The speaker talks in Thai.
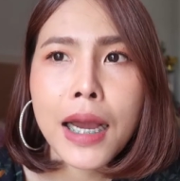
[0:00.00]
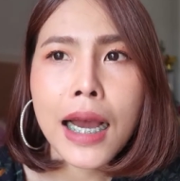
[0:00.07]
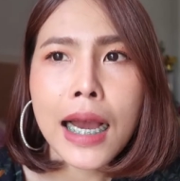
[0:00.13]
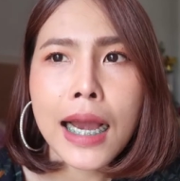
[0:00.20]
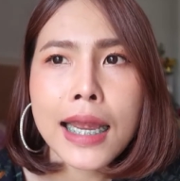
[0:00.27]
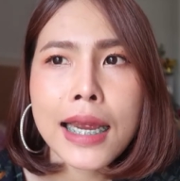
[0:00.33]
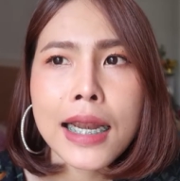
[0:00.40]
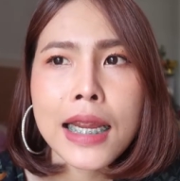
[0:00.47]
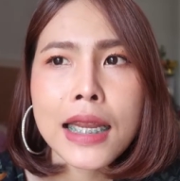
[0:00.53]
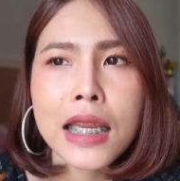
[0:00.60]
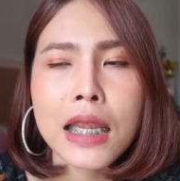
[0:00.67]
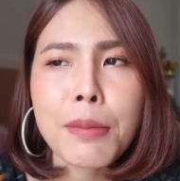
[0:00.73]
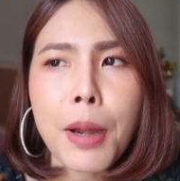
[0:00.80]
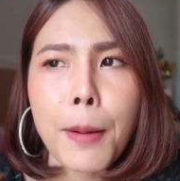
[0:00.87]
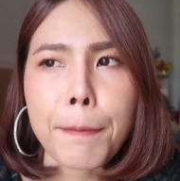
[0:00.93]
ขายอะไร
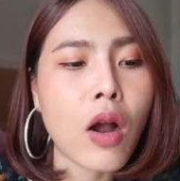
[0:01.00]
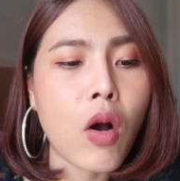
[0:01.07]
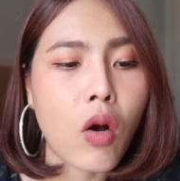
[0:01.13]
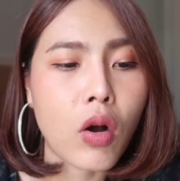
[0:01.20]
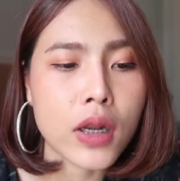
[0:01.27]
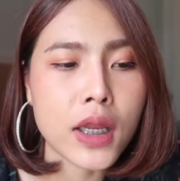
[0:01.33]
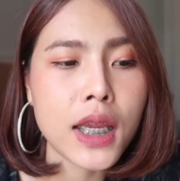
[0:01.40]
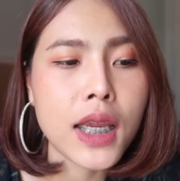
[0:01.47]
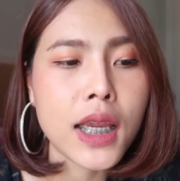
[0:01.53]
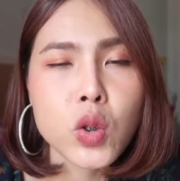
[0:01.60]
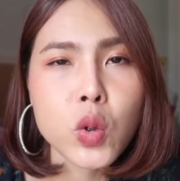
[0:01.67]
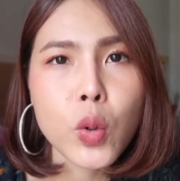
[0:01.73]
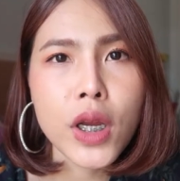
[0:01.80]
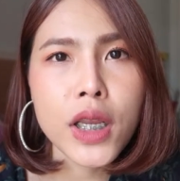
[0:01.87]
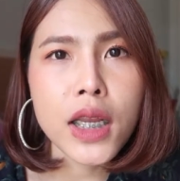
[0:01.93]
ที่แบบของที่
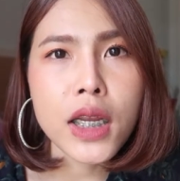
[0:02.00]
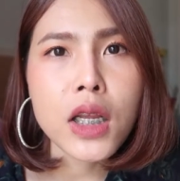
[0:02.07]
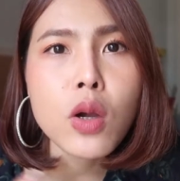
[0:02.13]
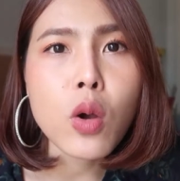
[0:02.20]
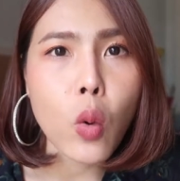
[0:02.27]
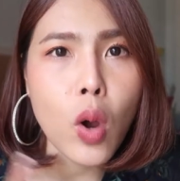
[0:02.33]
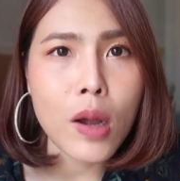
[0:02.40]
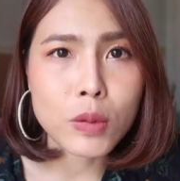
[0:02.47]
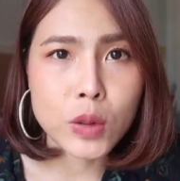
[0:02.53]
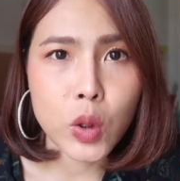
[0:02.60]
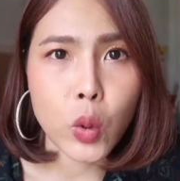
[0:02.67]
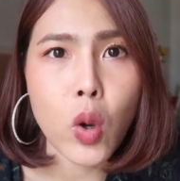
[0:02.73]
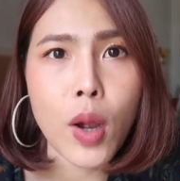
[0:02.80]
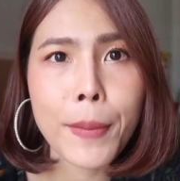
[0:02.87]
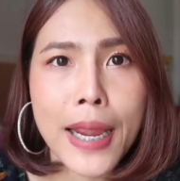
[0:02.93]
ช่วยในเรื่องของความส
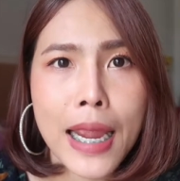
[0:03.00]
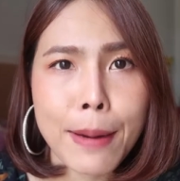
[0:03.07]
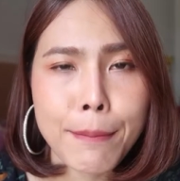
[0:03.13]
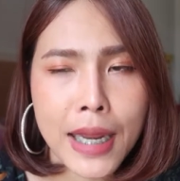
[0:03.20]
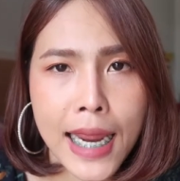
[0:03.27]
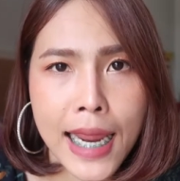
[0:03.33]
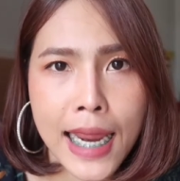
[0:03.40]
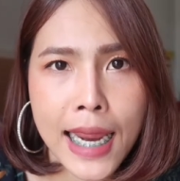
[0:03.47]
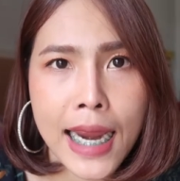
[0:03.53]
วยความงามแท